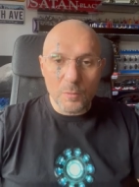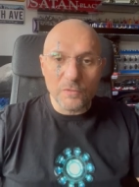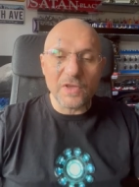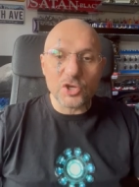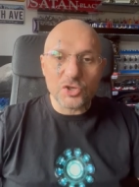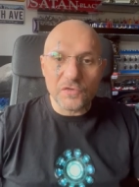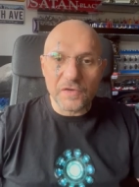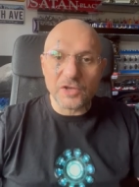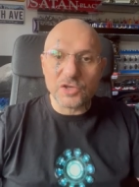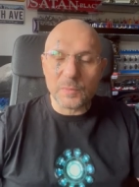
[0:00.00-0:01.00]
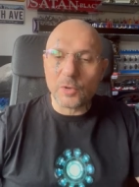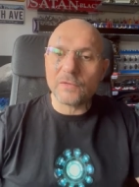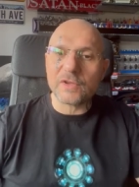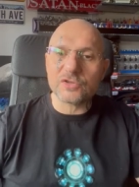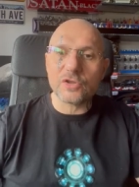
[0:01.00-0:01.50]
mówię świecie,
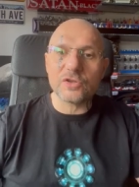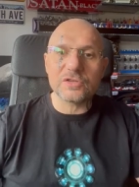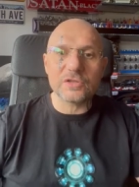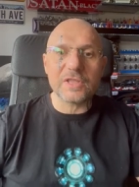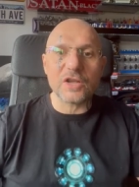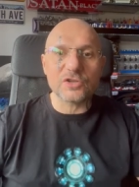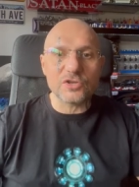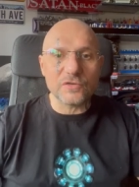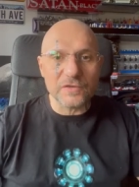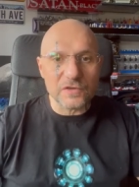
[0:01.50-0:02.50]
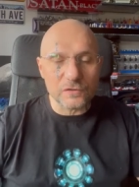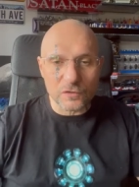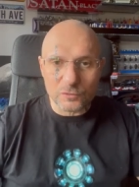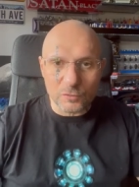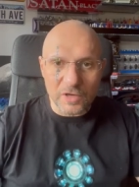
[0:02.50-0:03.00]
ponieważ to jest ta
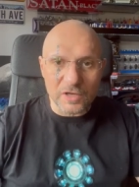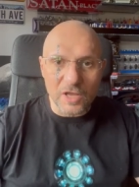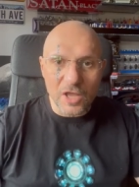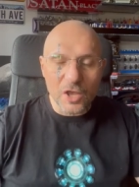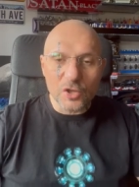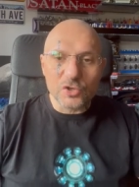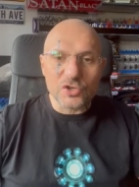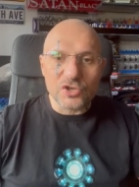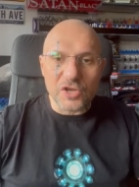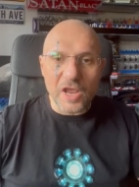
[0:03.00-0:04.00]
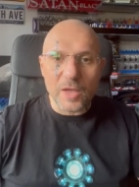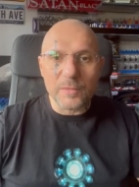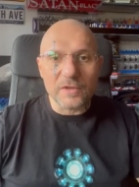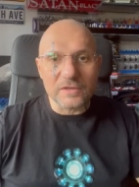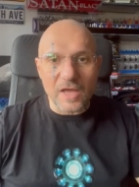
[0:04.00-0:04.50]
rzeczywistość, której
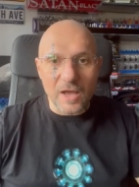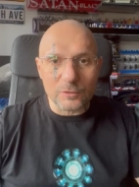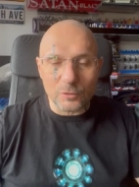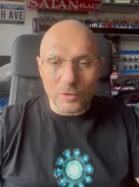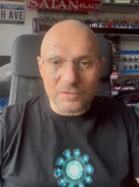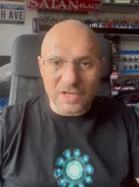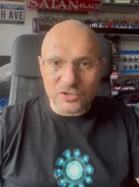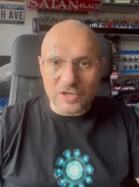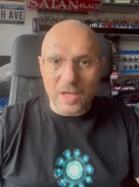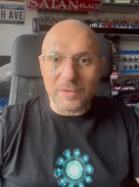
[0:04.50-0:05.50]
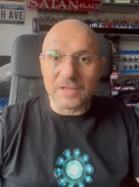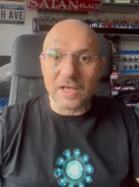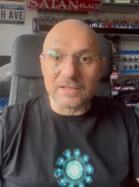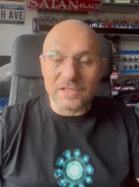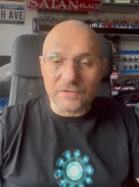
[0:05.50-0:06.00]
żyjemy, ta, którą zaczynamy
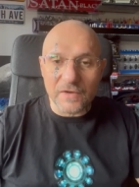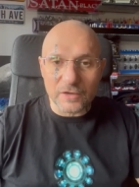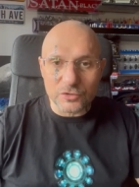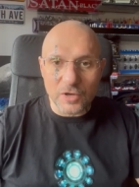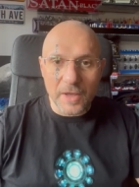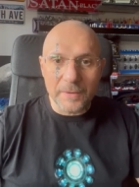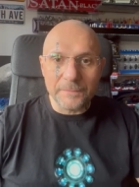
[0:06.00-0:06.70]
nazywać,